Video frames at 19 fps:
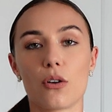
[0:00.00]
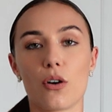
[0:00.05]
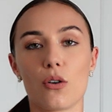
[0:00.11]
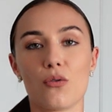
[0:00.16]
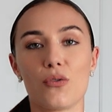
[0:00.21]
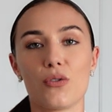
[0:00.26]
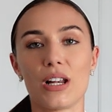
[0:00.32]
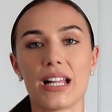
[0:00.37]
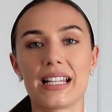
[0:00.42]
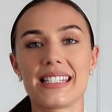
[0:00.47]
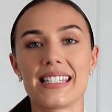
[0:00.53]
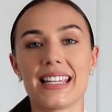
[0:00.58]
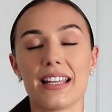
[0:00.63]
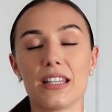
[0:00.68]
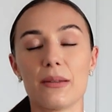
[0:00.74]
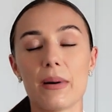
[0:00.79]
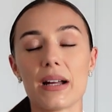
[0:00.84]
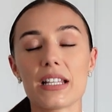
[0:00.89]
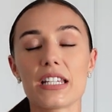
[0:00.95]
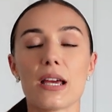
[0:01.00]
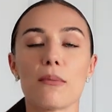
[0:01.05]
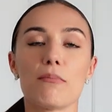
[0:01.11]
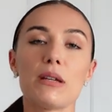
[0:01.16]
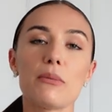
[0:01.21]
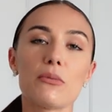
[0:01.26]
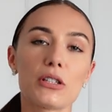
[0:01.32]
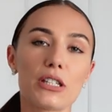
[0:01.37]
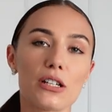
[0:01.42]
o owulację dbać,
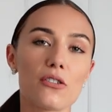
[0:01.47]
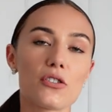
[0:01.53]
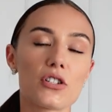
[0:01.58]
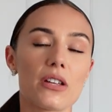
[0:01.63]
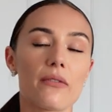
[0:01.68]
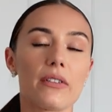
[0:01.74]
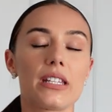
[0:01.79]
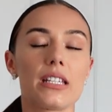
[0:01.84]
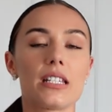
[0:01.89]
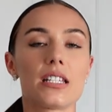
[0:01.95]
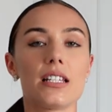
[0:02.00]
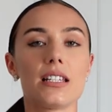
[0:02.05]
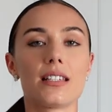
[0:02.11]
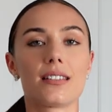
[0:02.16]
mimo tego, że nawet jeśli